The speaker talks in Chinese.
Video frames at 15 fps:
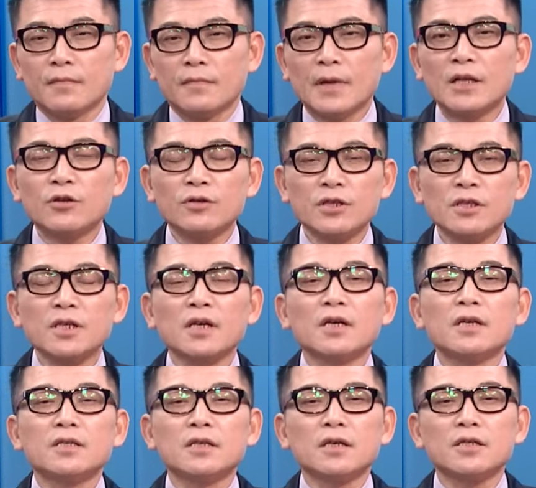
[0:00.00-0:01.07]
那都是这
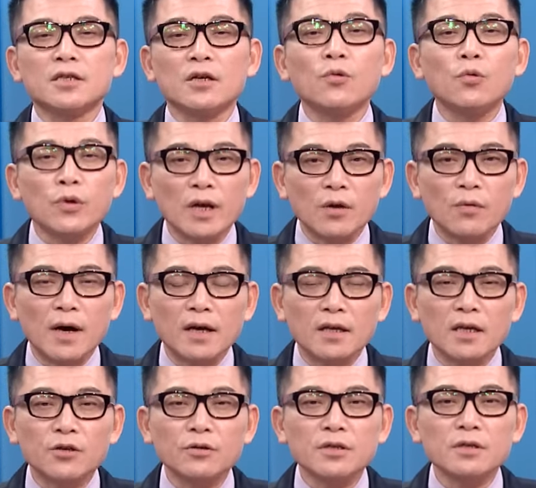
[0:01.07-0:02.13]
个这个是物联网，
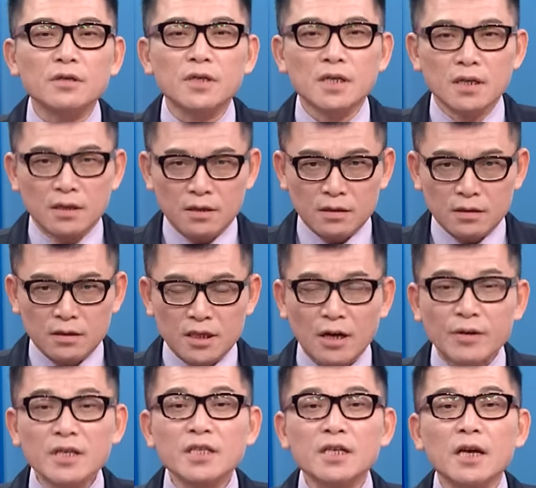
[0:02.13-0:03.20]
也都是小
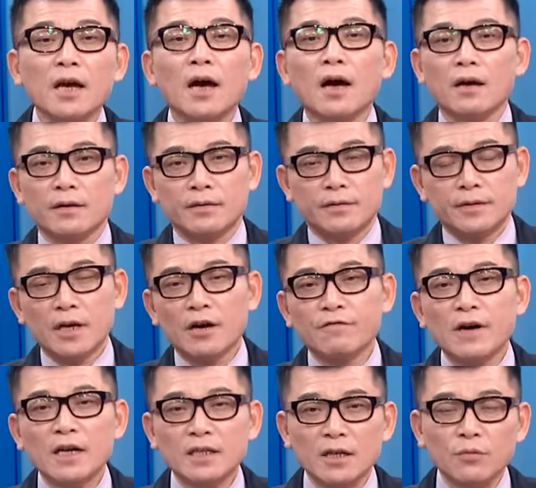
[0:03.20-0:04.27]
英姐哈要
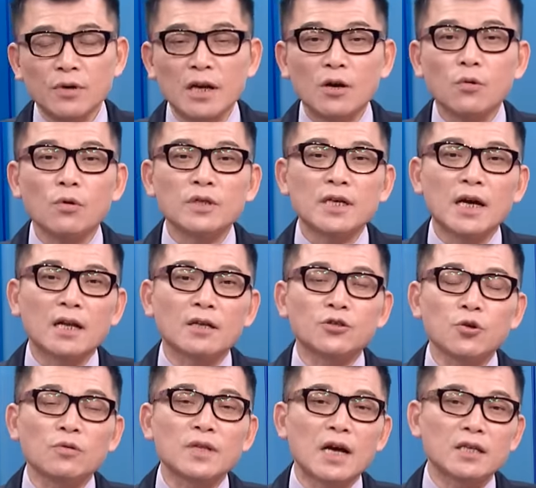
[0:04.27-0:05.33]
发展未来国家的
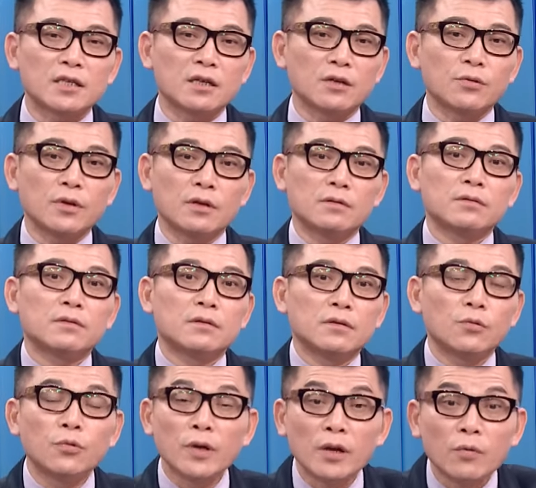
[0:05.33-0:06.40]
重大策略，
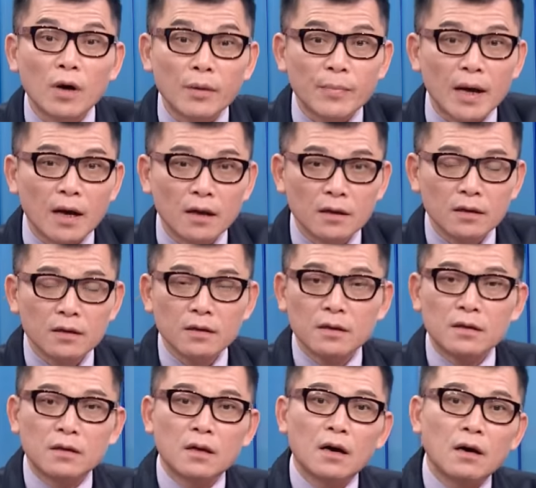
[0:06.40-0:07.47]
物联网嘛，
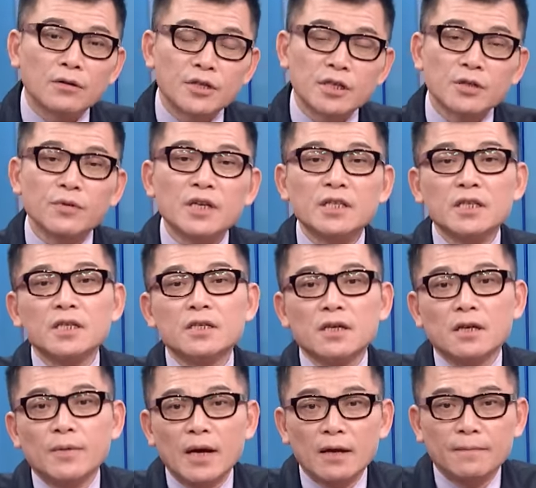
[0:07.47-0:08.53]
啊，智慧机
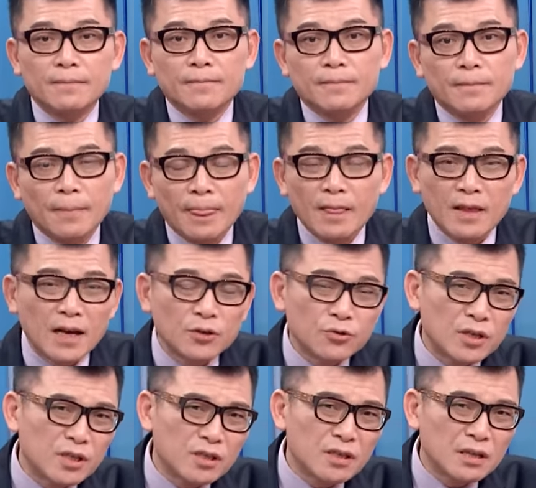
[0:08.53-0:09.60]
械嘛。你看
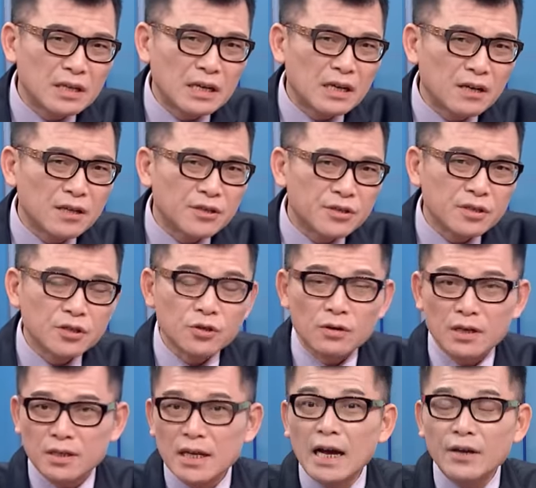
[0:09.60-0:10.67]
最近的这个二零四九
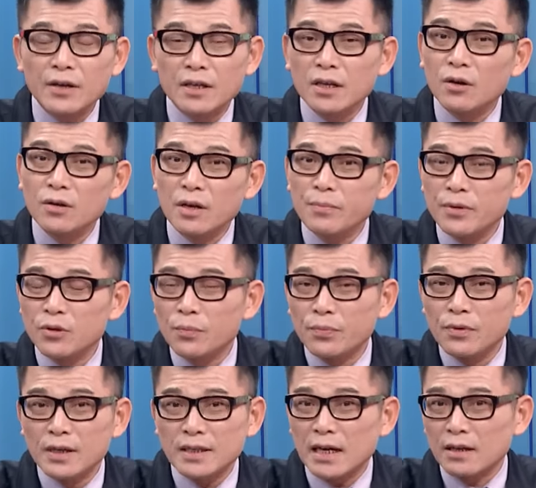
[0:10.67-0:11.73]
那上瘾哦，原本都
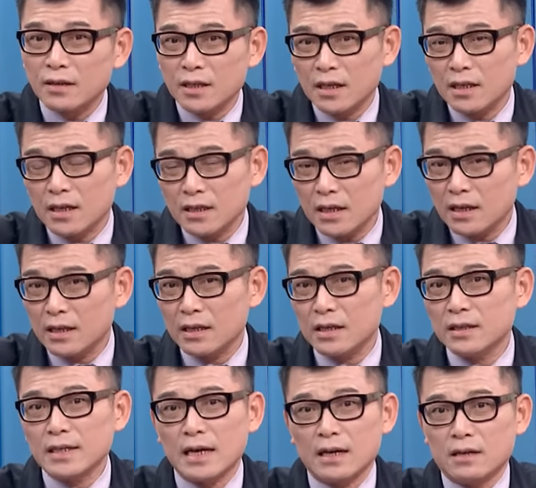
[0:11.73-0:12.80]
不会涨，天天现在天
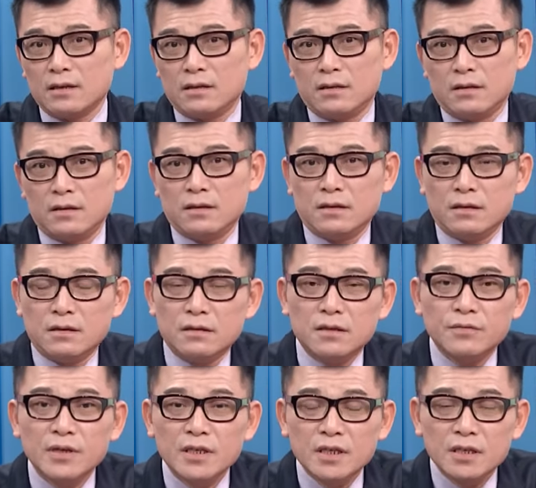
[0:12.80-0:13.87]
天涨，
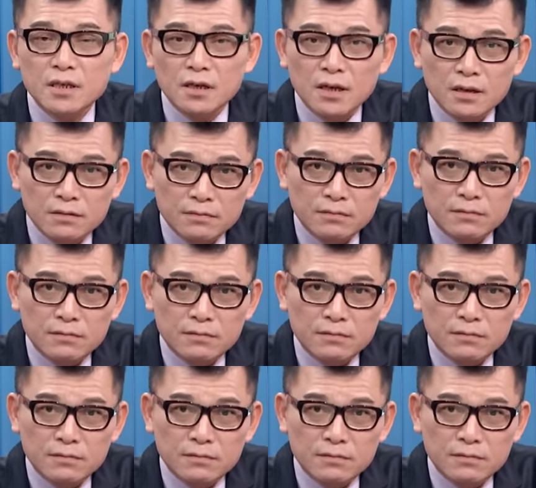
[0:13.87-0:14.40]
智慧机械啊。